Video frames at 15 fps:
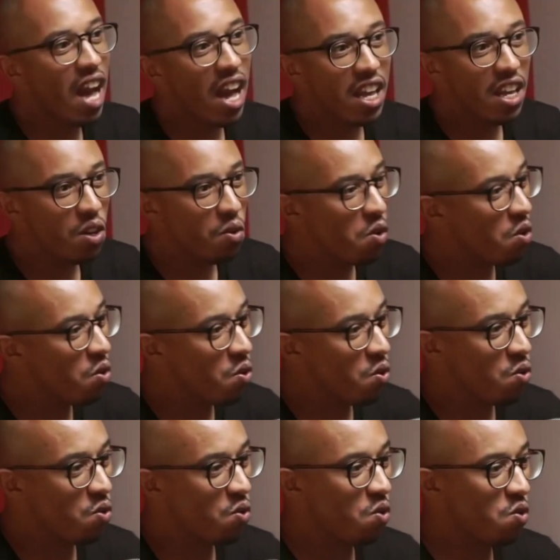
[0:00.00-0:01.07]
E aí o, o,
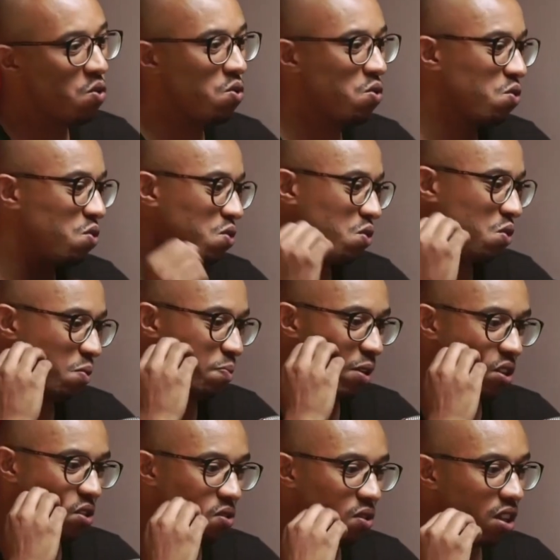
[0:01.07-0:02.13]
o, o
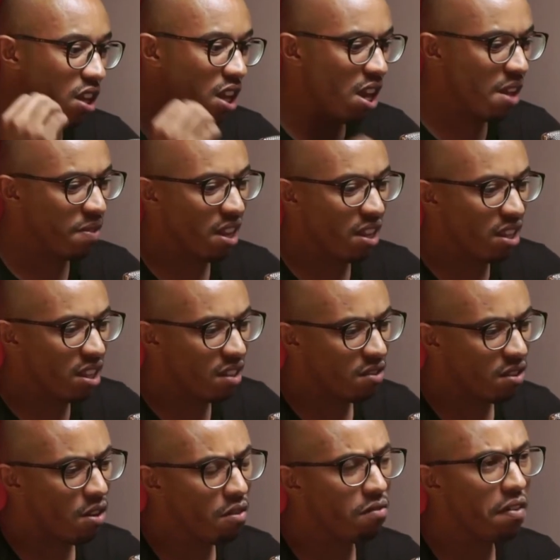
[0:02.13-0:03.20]
pastor, que?
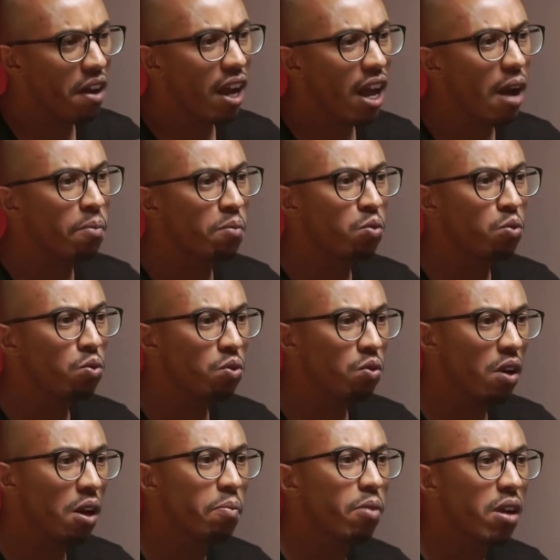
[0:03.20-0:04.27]
Você é um
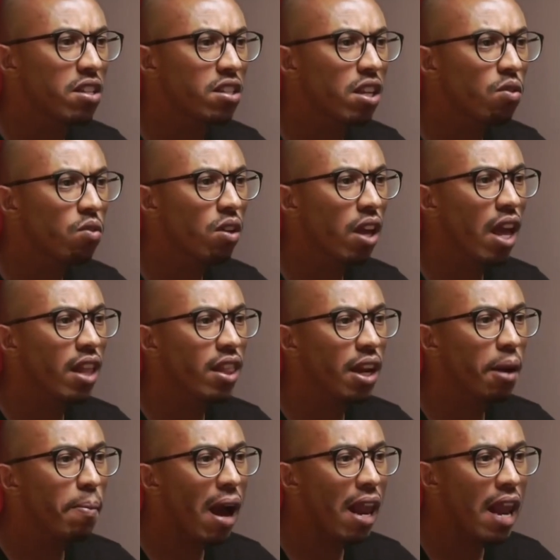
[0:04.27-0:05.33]
vagabundo, rapaz. Você não quer
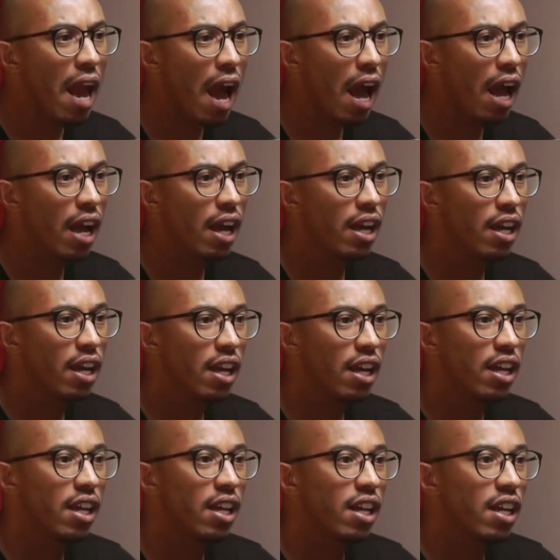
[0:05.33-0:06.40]
trabalhar.
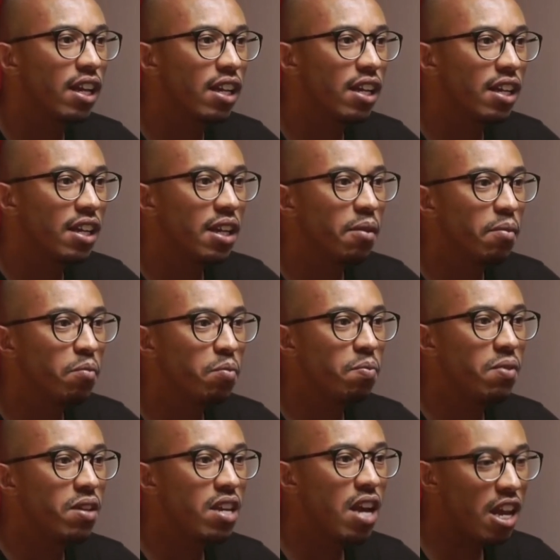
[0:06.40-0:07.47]
Mano.
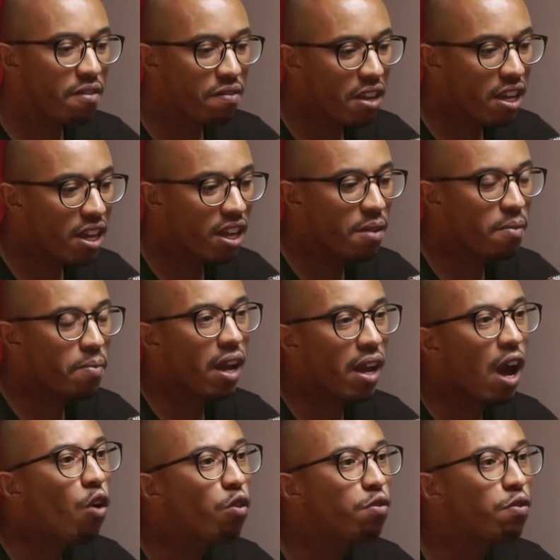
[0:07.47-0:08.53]
E aí vem aqui
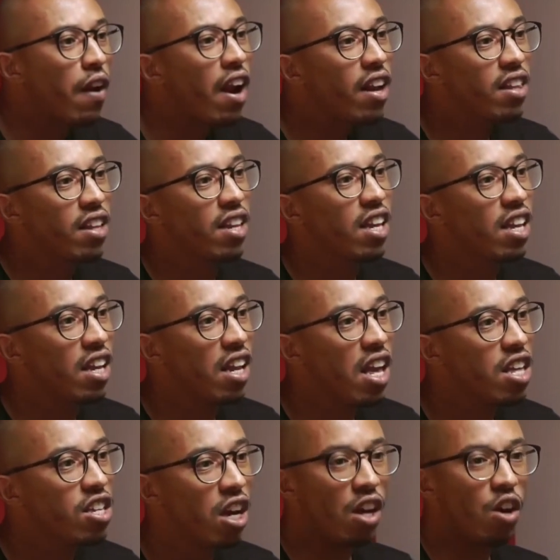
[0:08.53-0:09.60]
pegar oferta na
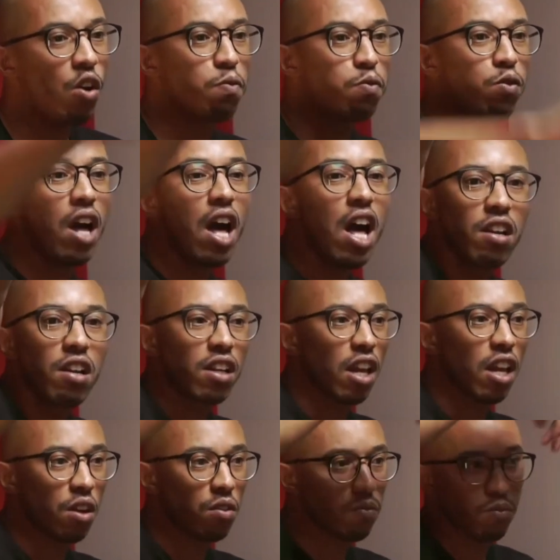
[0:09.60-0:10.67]
igreja. Ô, fulano, que
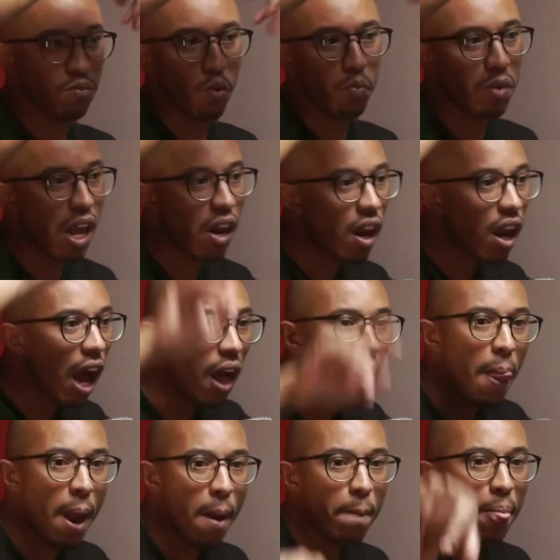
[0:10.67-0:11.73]
é um obreiro lá.
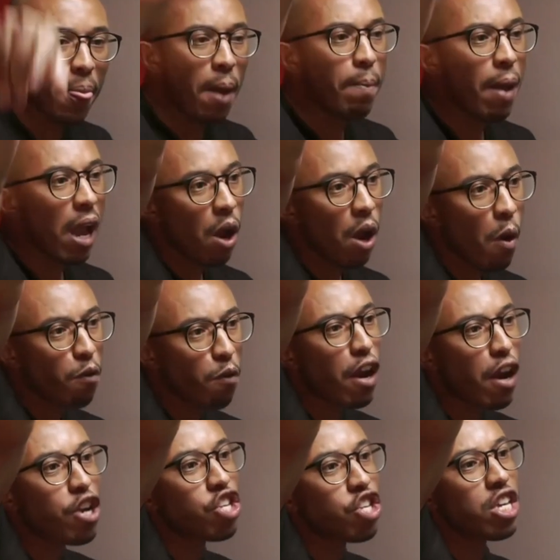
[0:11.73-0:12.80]
Pega uma
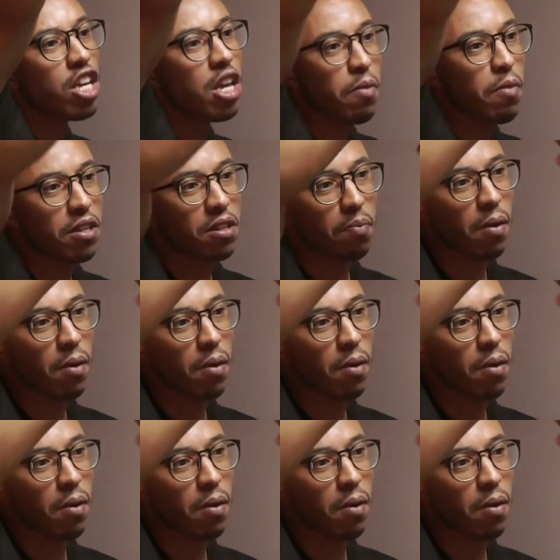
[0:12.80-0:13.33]
ofertinha aí pra esse,